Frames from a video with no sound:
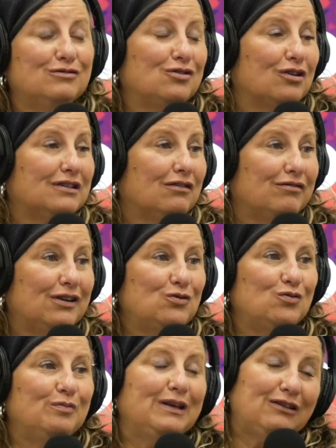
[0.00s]
sortez en
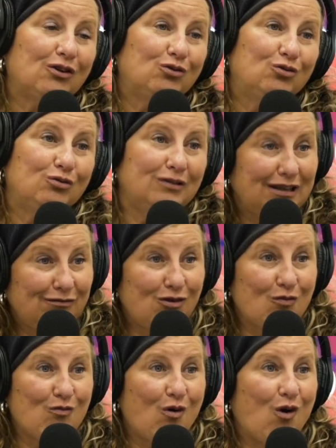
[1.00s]
fait une méthode de
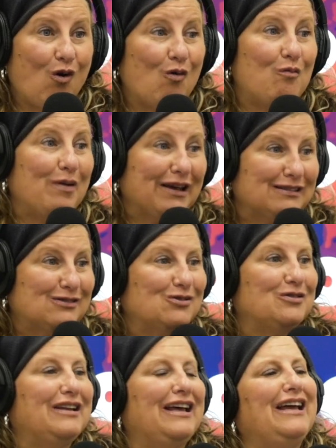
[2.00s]
développement
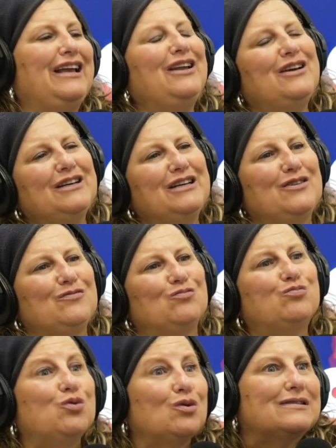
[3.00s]
personnel
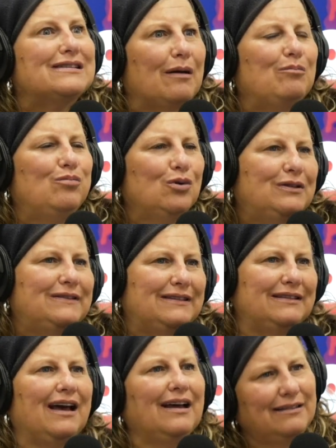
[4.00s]
pour sa beauté
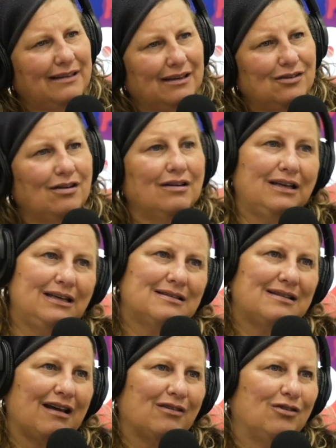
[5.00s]
intérieur intérieure et
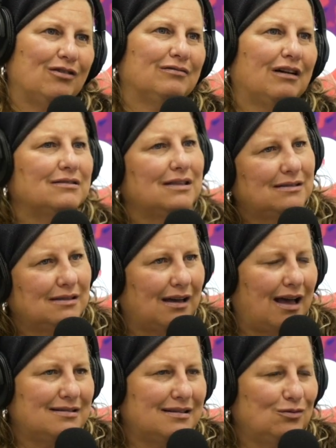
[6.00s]
extérieur, Alors ça,
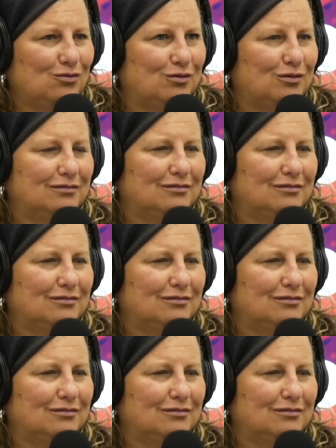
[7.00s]
c'est assez nouveau.